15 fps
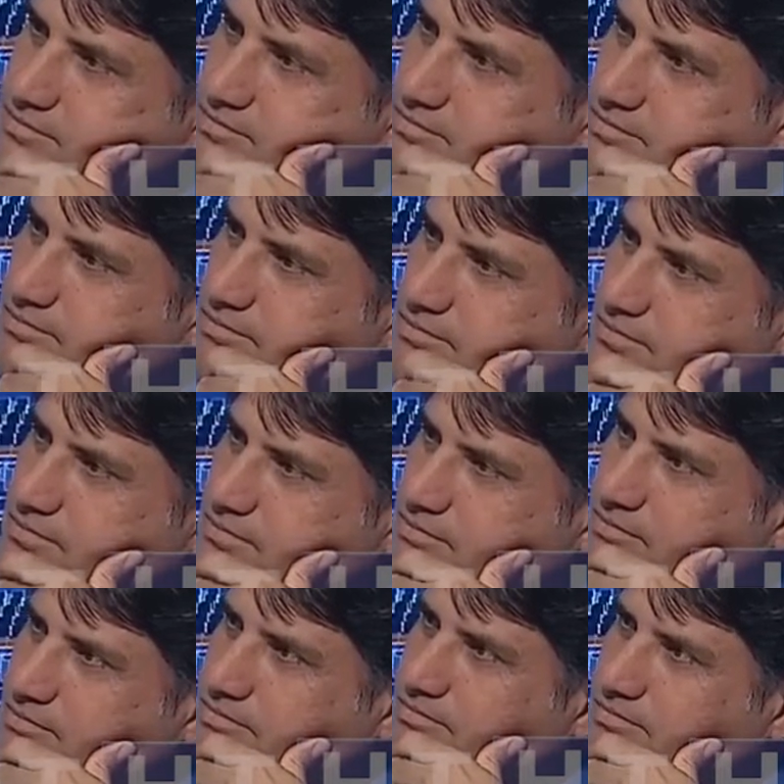بس وضح
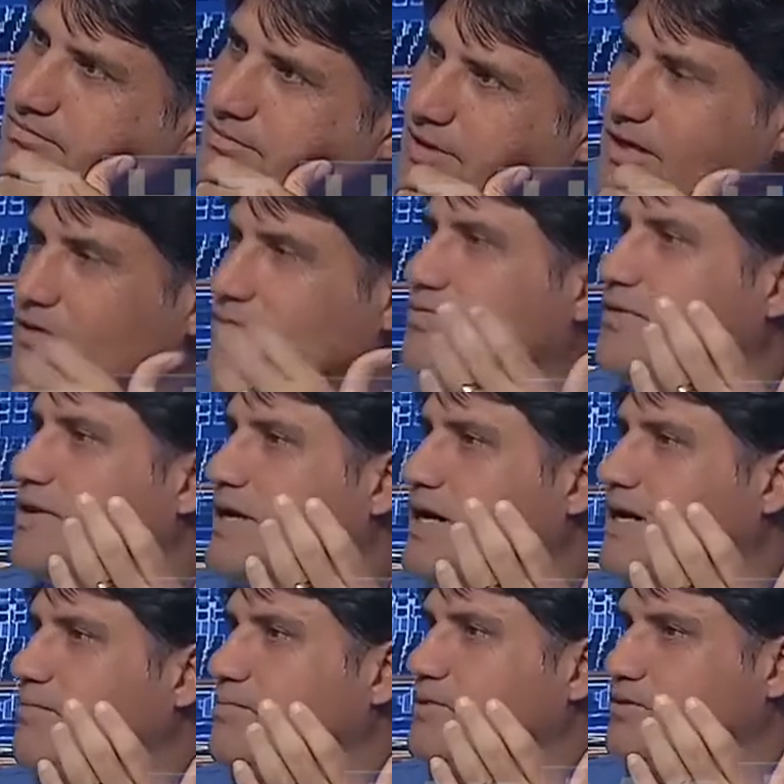لي النقطة
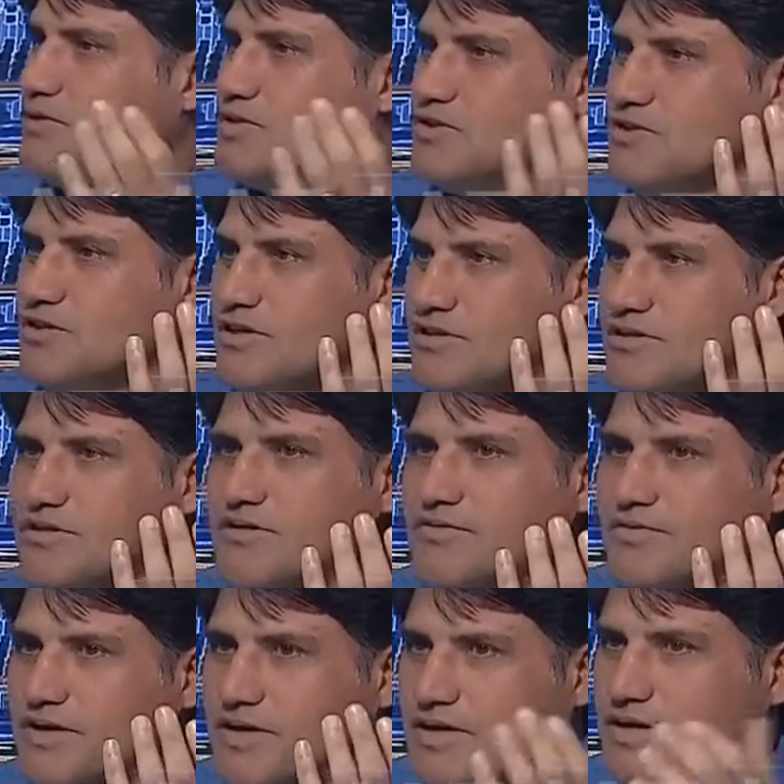فرحان به هو شنو اللي اللي
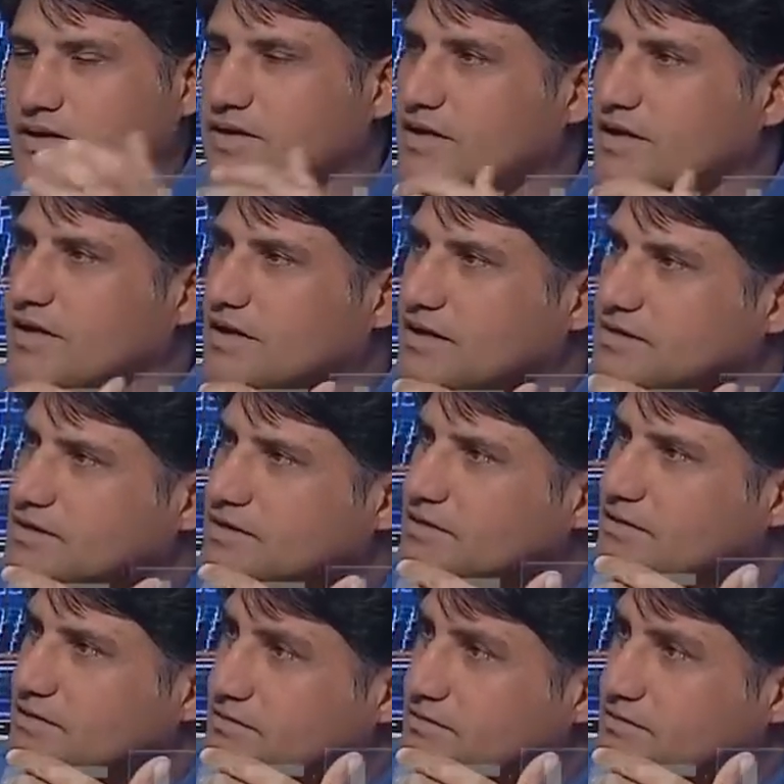يفرح العراق هسه؟